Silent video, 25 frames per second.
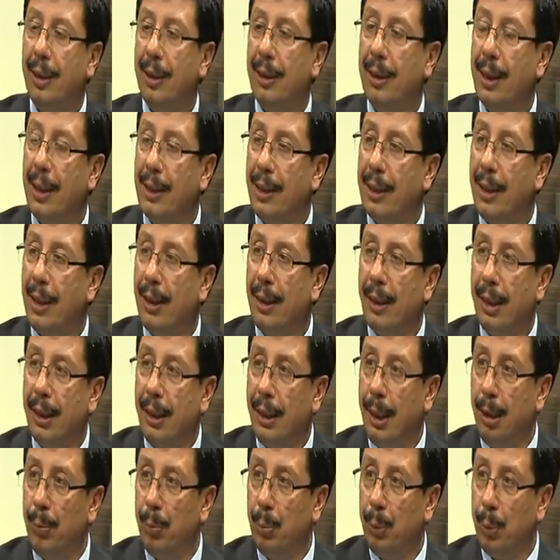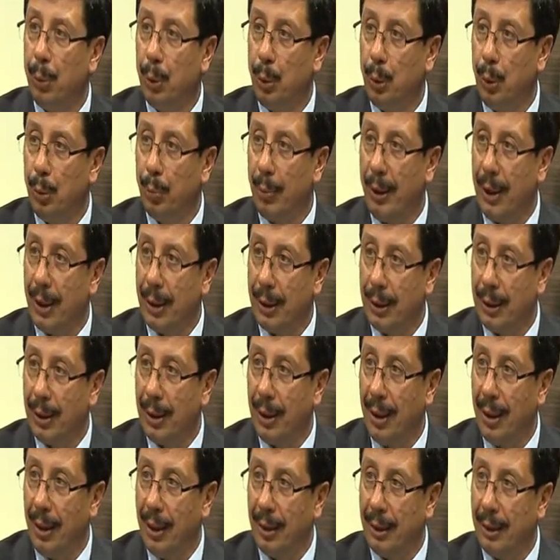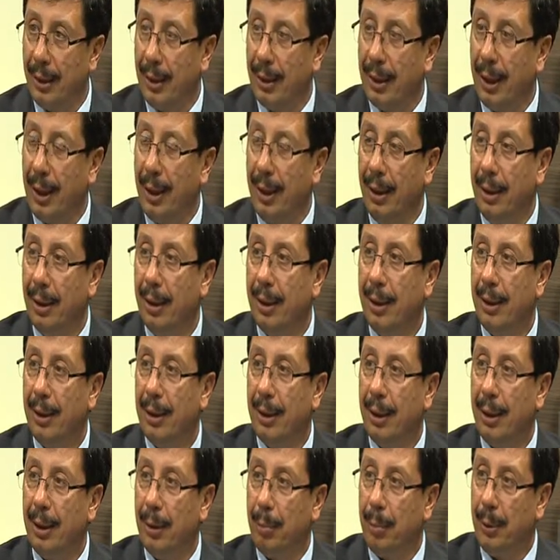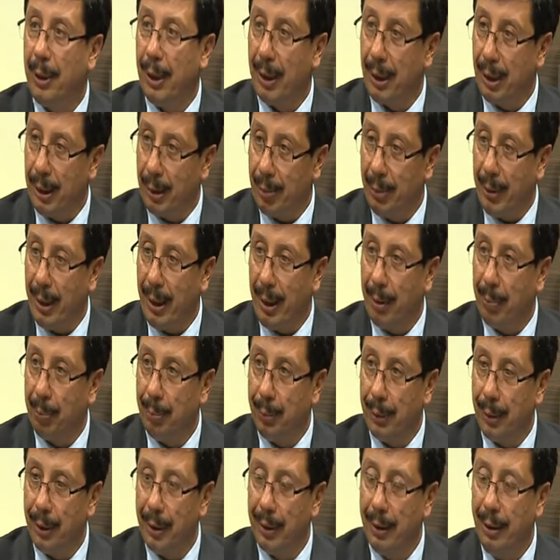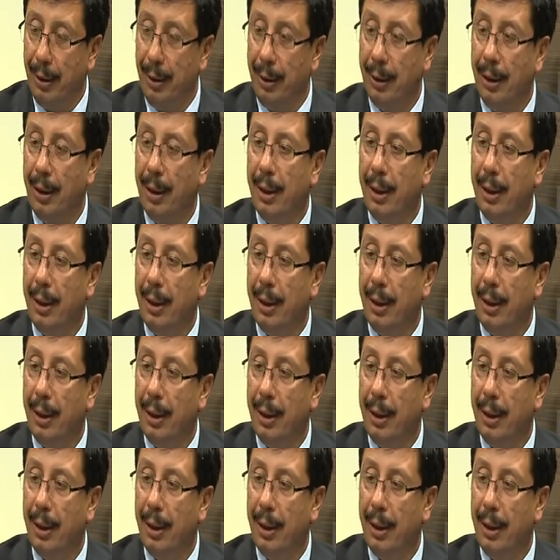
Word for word: Tasarla Yap Uçur başlığı altında hı hı. E, bir yarışma yapmıştık.